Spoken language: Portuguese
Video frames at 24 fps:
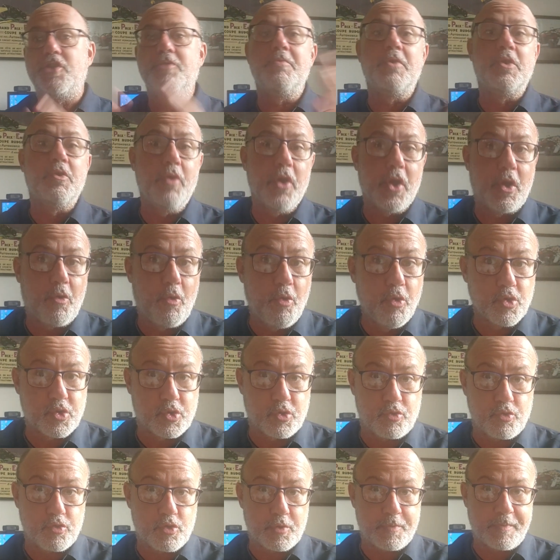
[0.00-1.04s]
diminuir
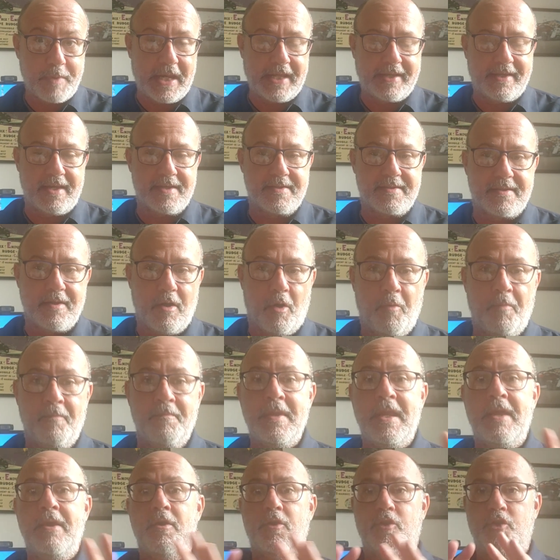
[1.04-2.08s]
custos pela
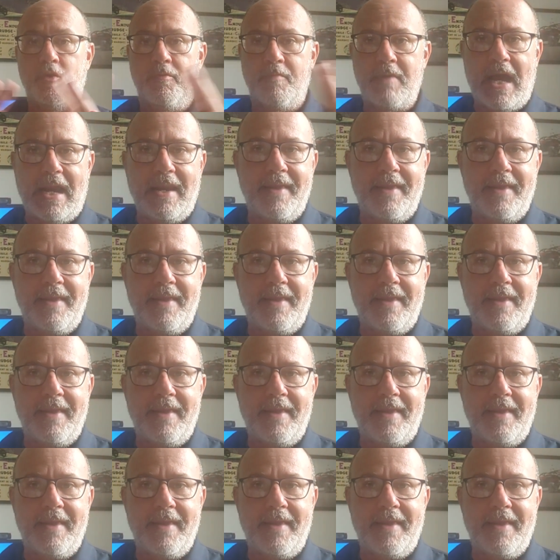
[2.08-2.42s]
questão de um